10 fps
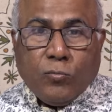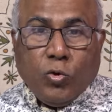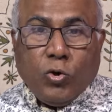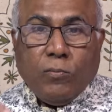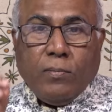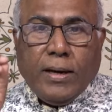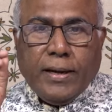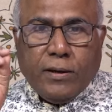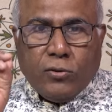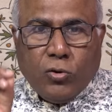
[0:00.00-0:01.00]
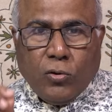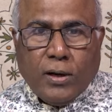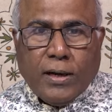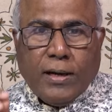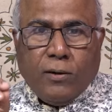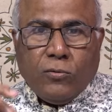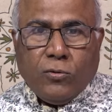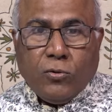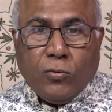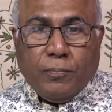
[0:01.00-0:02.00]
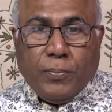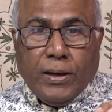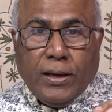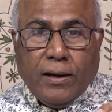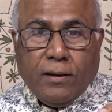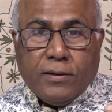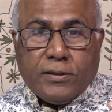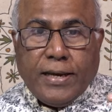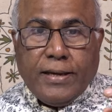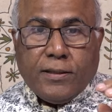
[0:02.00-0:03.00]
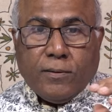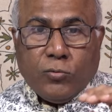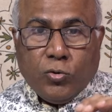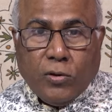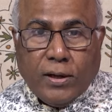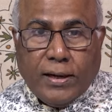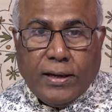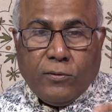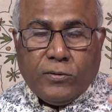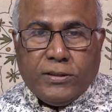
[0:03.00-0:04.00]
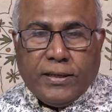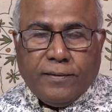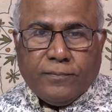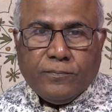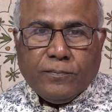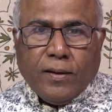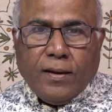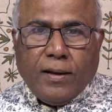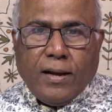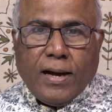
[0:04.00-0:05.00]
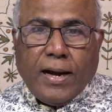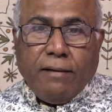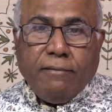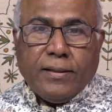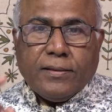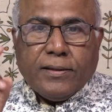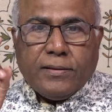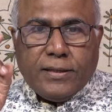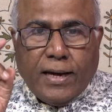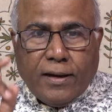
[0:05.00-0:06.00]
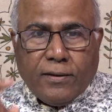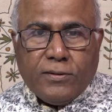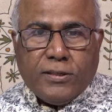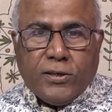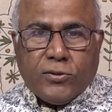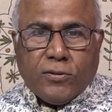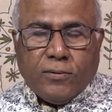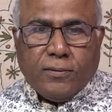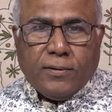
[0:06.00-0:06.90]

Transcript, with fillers: కుటుంబానికి దూరంగా ఉంటూ పిల్లలను సైతం దూరంగా ఉంచి ఆమె అంత త్యాగం చేస్తూ